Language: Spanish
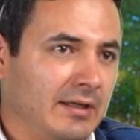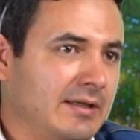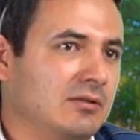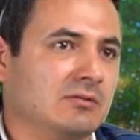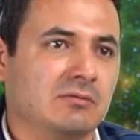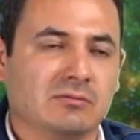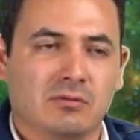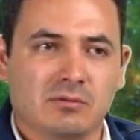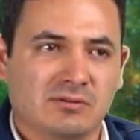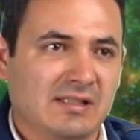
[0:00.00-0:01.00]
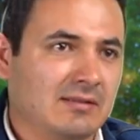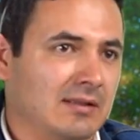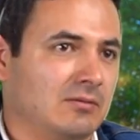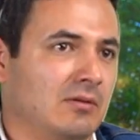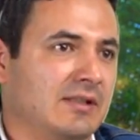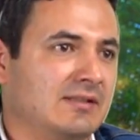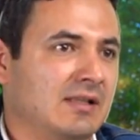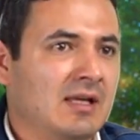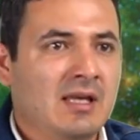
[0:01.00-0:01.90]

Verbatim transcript: Ríos, junto con Sandra Torres